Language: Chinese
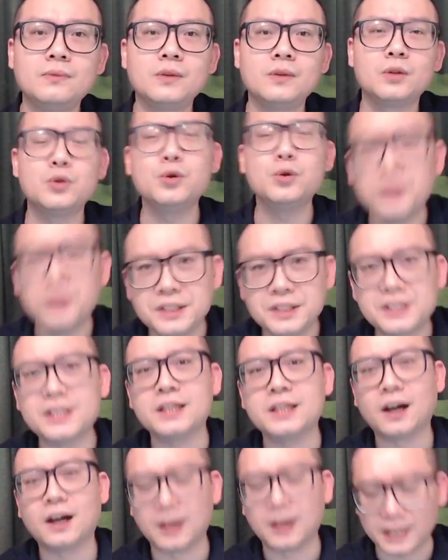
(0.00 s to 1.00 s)
预
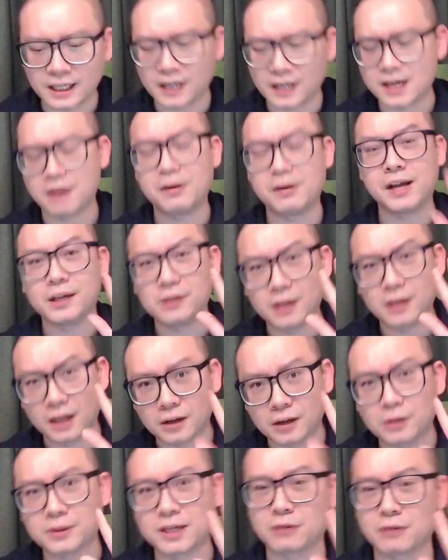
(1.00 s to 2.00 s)
计2021年能
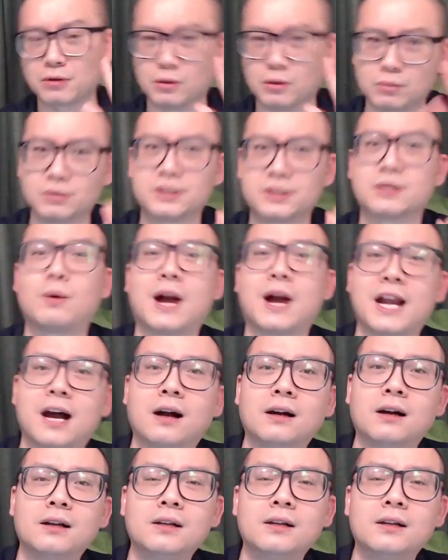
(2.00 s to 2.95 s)
够销售50万辆，